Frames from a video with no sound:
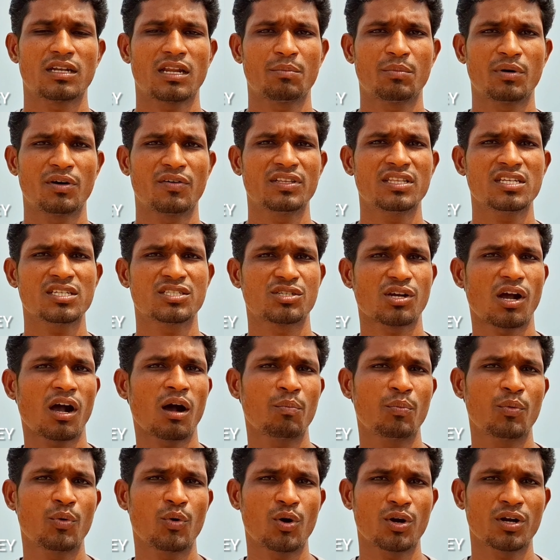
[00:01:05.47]
நம்ம வந்து
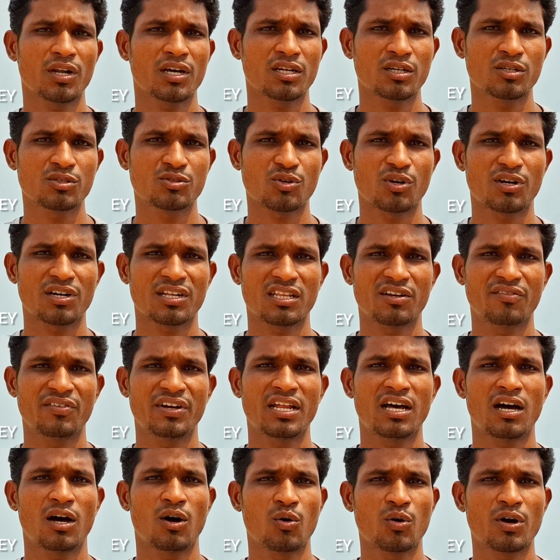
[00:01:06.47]
ஷாப் ஓனர்னு சொல்றதை
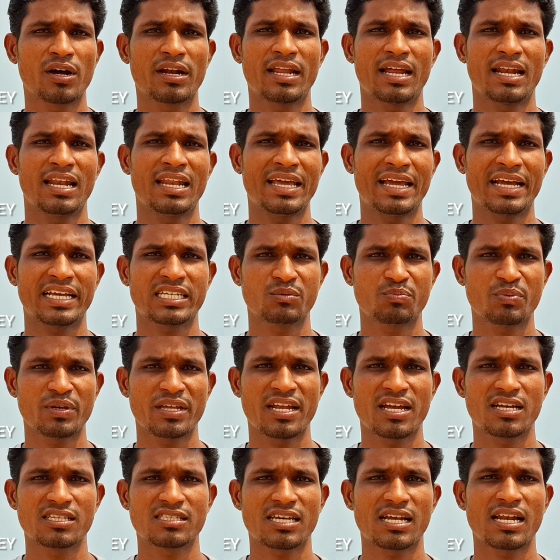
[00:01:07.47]
விட அவங்க நல்ல
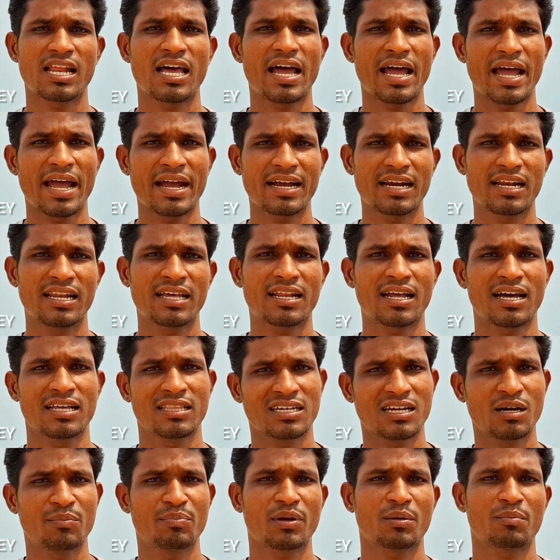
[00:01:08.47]
எக்ஸ்பீரியன்ஸான ஆங்கிலர்
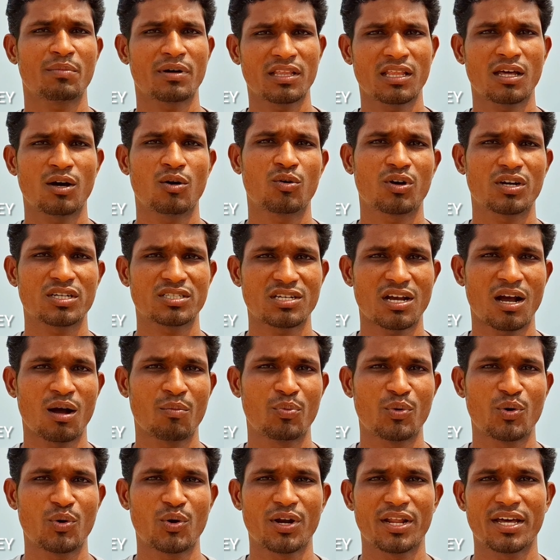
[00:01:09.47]
அதுக்கப்புறமா தான் அவங்க
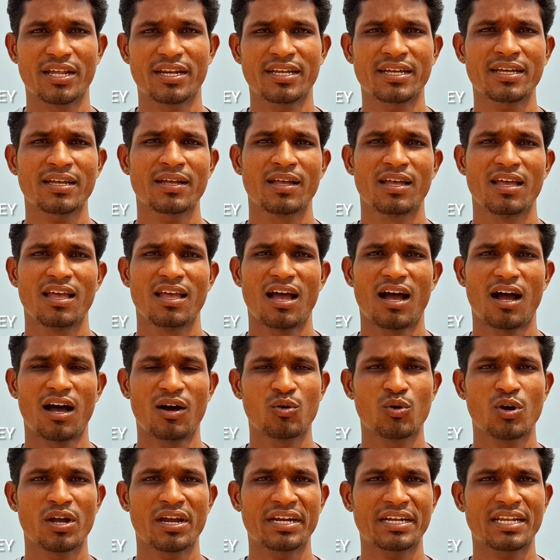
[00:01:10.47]
ஷாப் ஓனரு
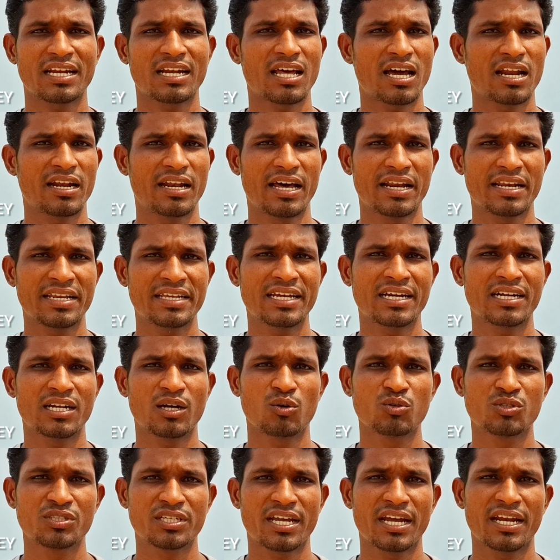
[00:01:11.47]
அவங்க கிட்ட நான் நிறைய
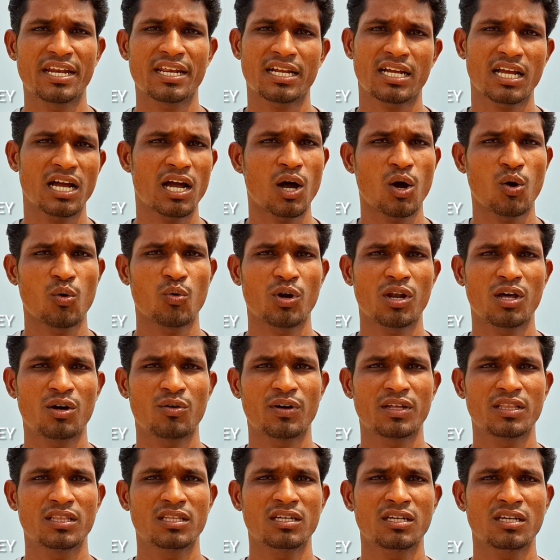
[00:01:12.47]
டவுட்ஸ் கேட்டிருக்கேன்
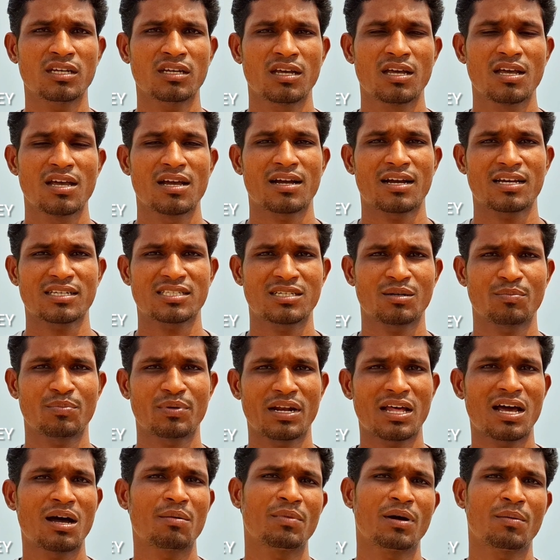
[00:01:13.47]
அவங்களும் வந்து
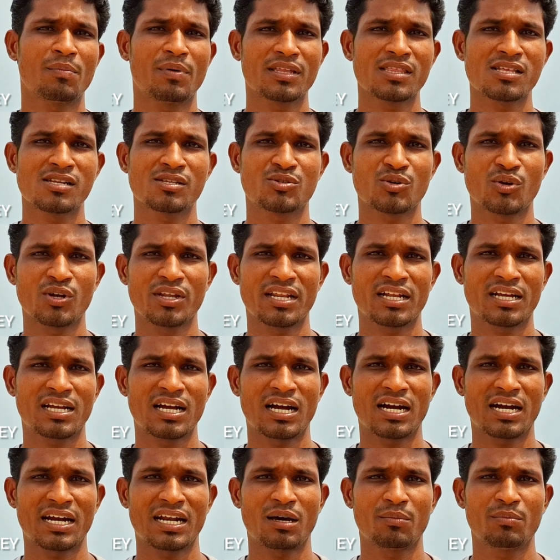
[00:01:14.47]
கஷ்டப்படாம பதில்
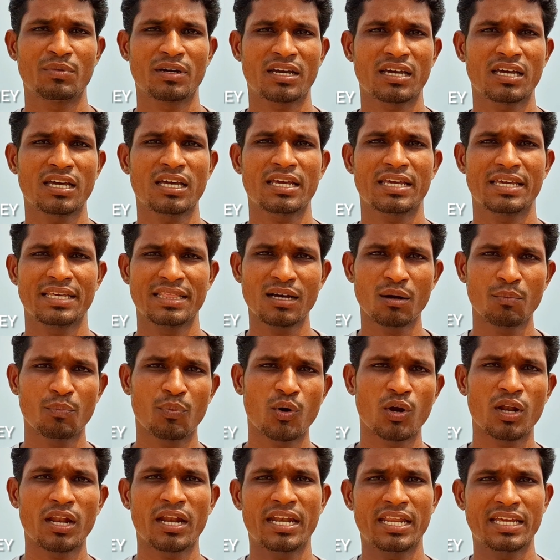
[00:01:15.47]
சொல்லியிருக்காங்க நமக்கு இதை
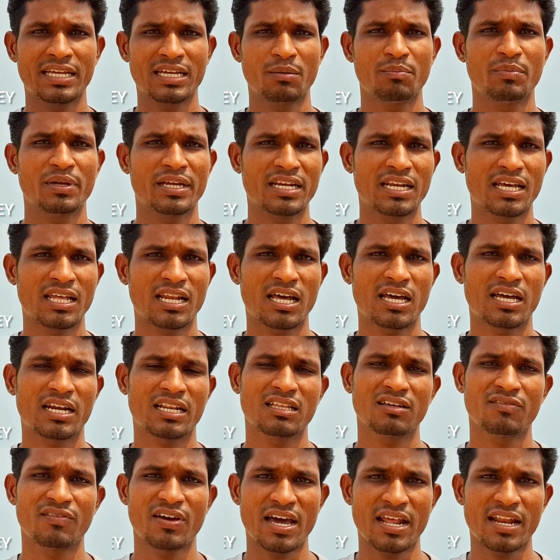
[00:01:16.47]
போல நீங்க பிகினரா
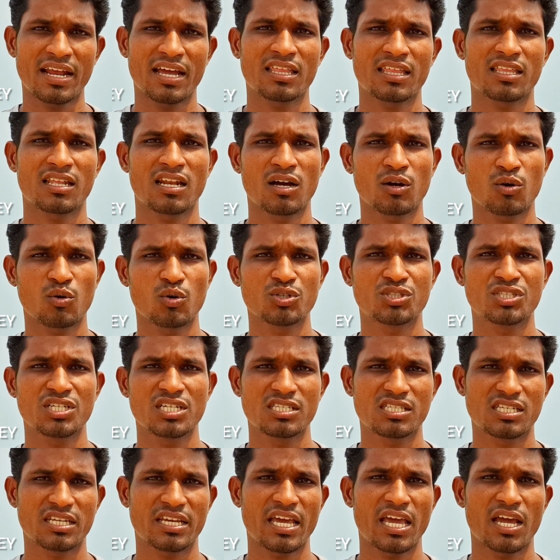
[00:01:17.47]
இருந்து வேற எதனா
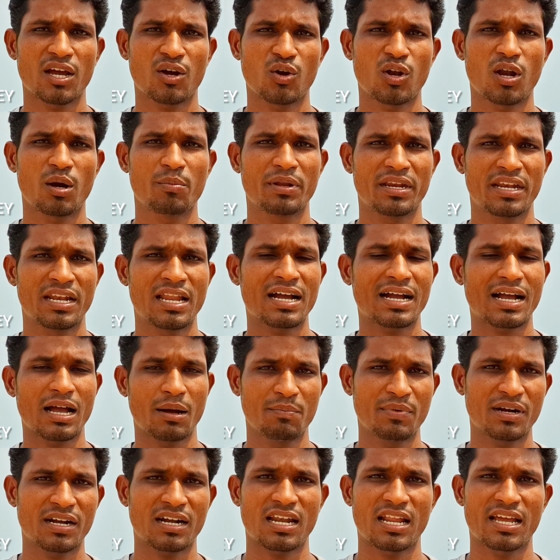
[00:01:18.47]
கொஸ்டின்ஸ் கேட்கணும் அப்படின்னா
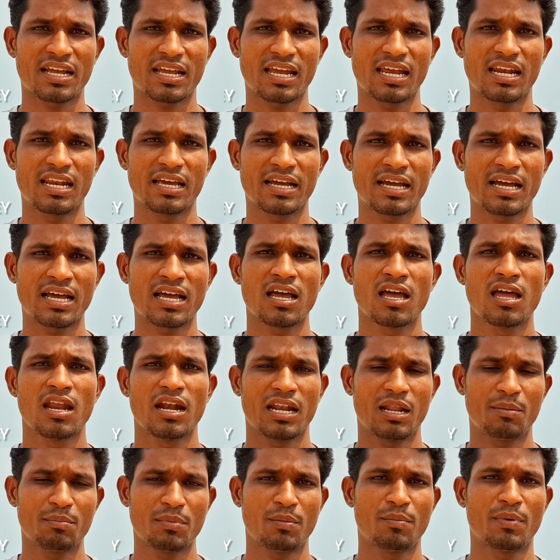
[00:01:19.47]
கமெண்ட்ல கேளுங்க
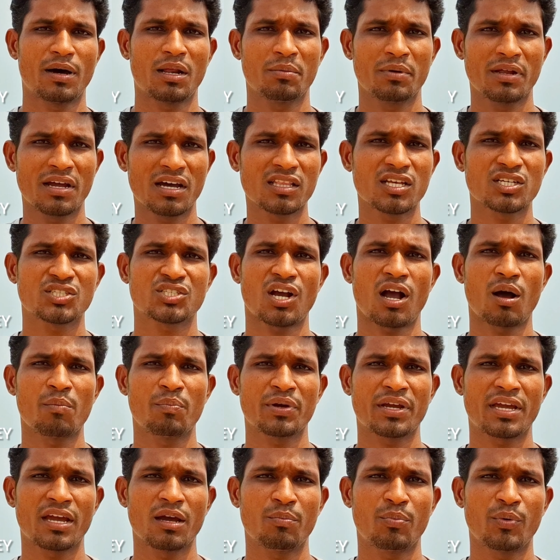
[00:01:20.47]
நம்ம மறுபடியும் அந்த
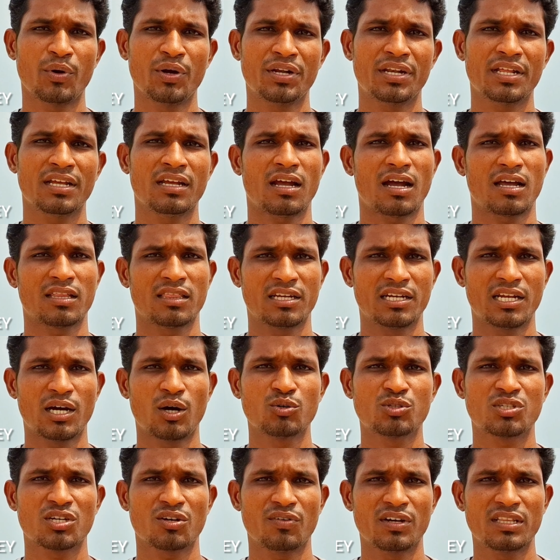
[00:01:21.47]
ஷாப்புக்கே போயிட்டு அந்த
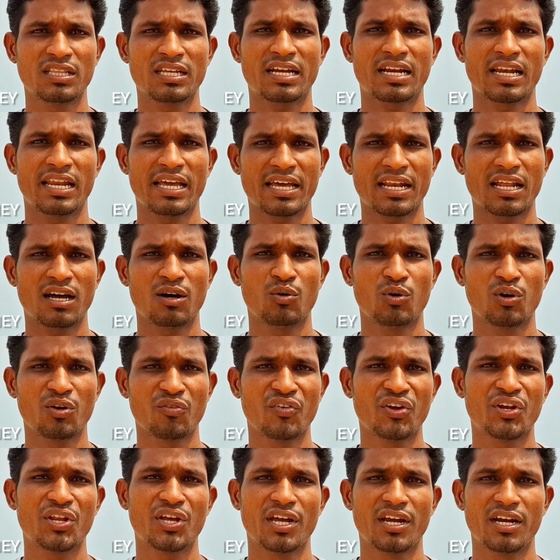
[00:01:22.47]
டவுட்ஸை வந்து கிளியரா
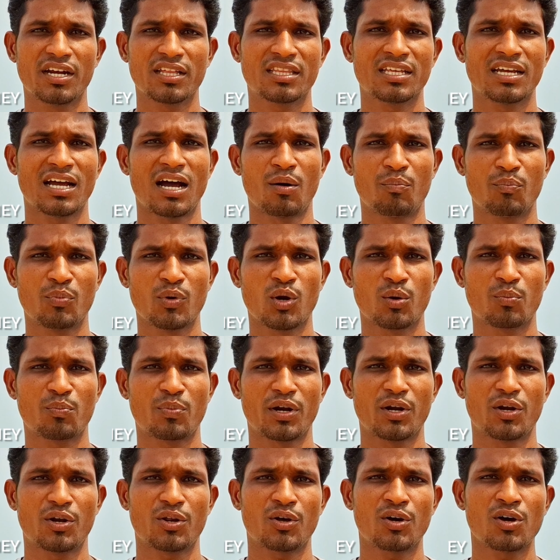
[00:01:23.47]
ஒரு வீடியோ எடுத்து அப்லோட்
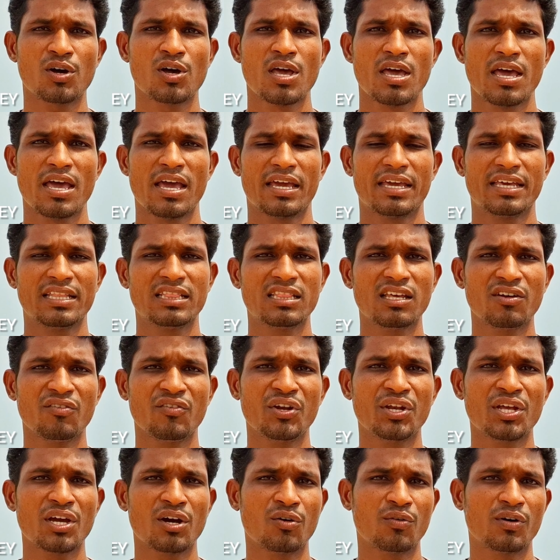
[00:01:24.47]
பண்றோம் இந்த
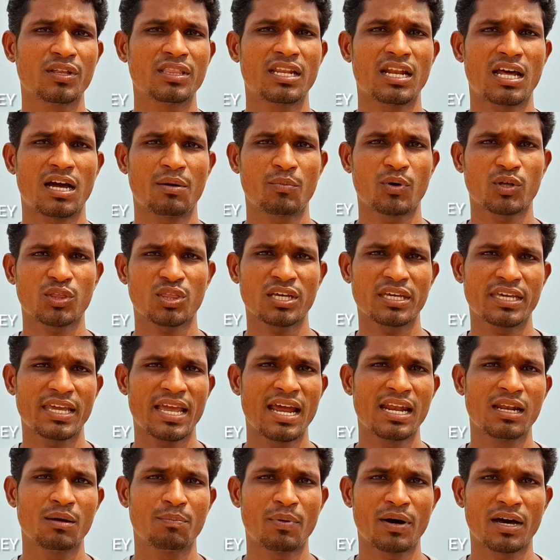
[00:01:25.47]
வீடியோ வந்து நான் மொத்தம்
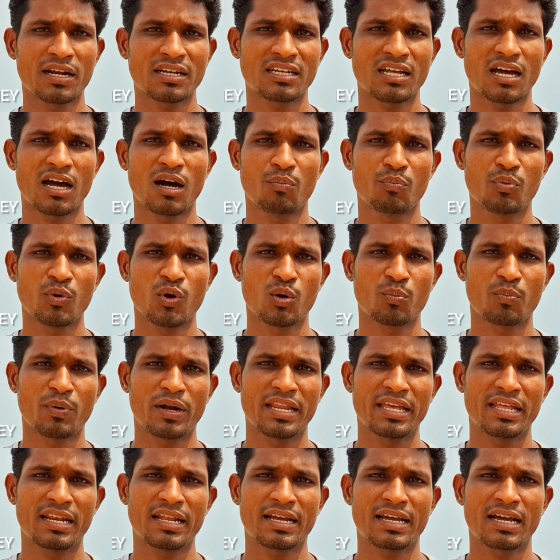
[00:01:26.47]
ஏழு பார்ட்டா அப்லோட்
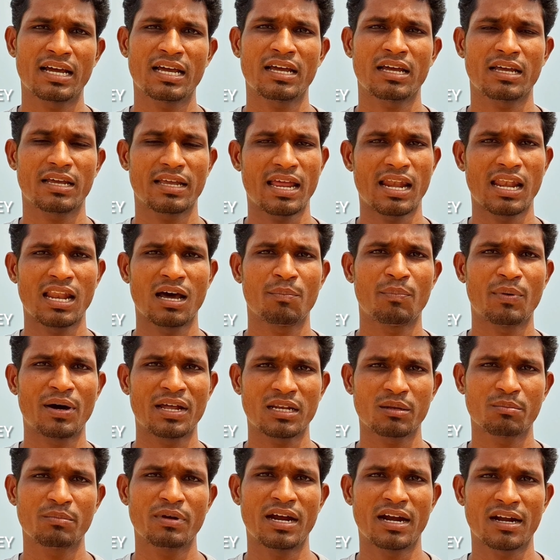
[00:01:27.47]
பண்ணியிருக்கேன் எல்லா
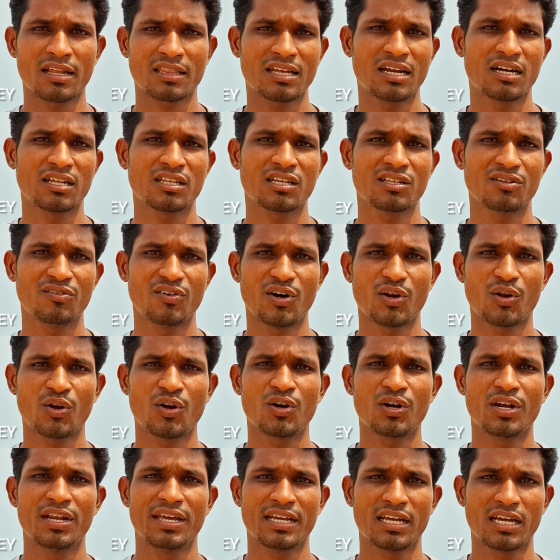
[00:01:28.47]
பார்ட்டுமே அடுத்தடுத்தது
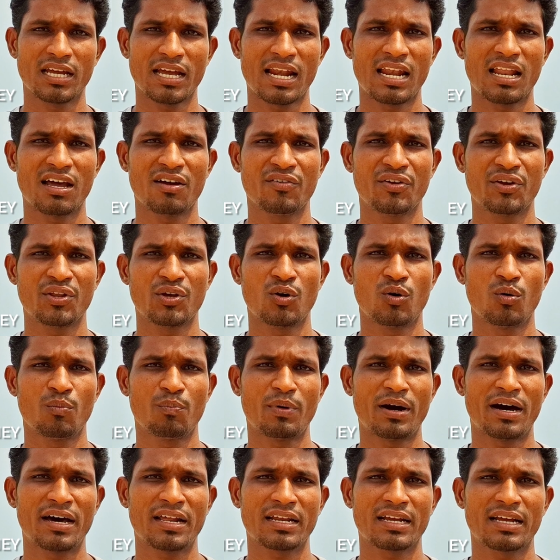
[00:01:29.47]
வரும் நீங்க எல்லா
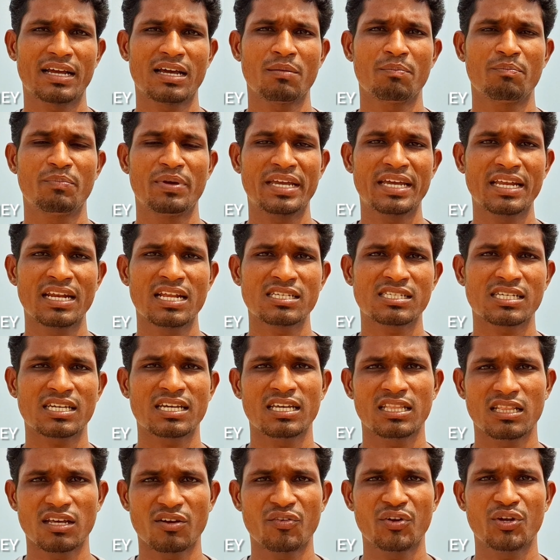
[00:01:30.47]
வீடியோவும் பாருங்க
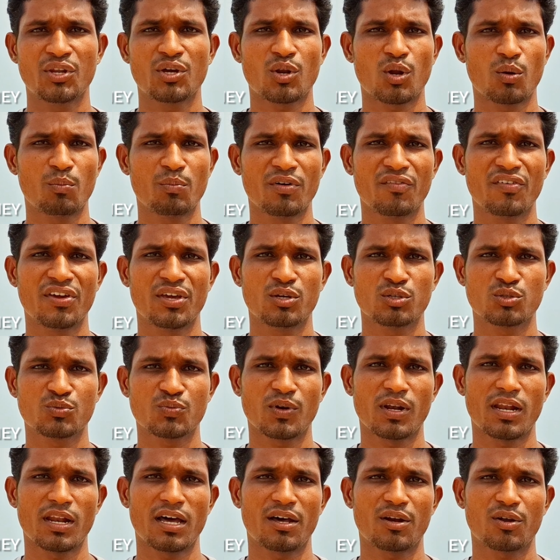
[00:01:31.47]
பிகினர்ஸ்க்கு இந்த வீடியோ ரொம்பவே
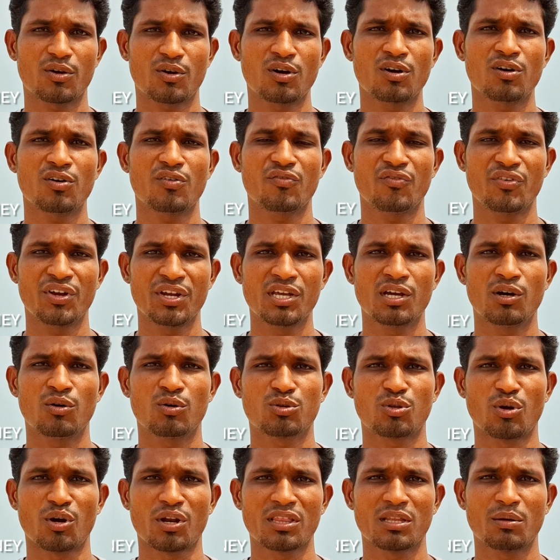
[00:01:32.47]
யூஸ்ஃபுல்லா இருக்கும்
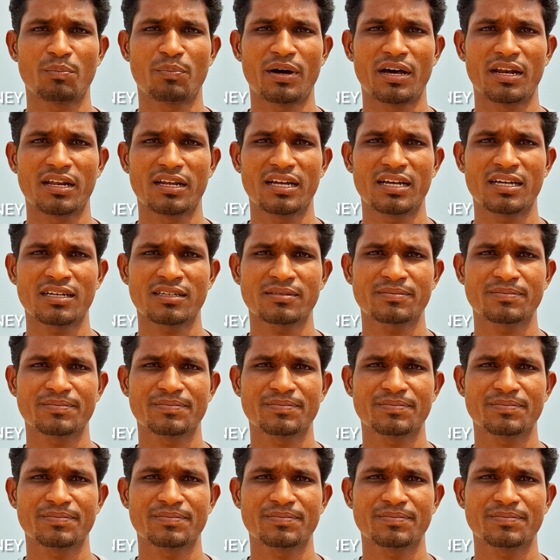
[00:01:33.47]
வீடியோவை தொடர்ந்து பாருங்க